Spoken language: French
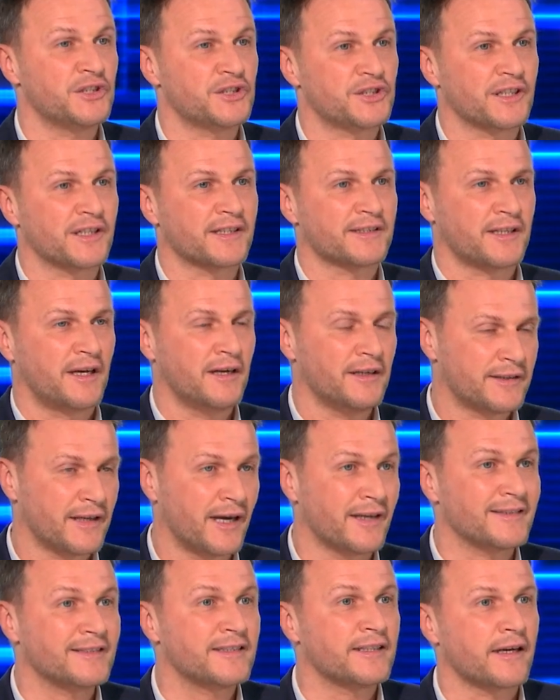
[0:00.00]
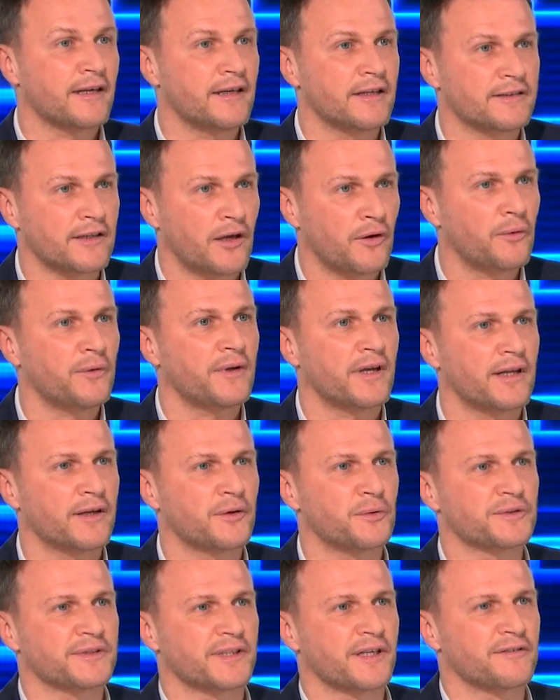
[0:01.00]
chez Exalt à attirer les talents et à les
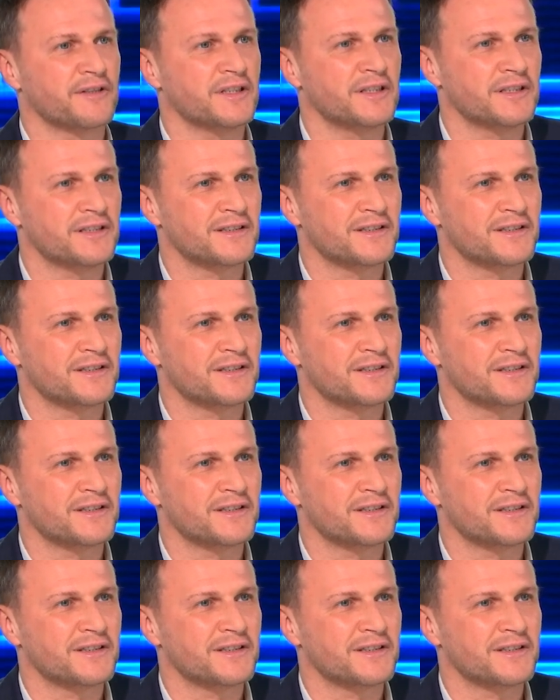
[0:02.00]
conserver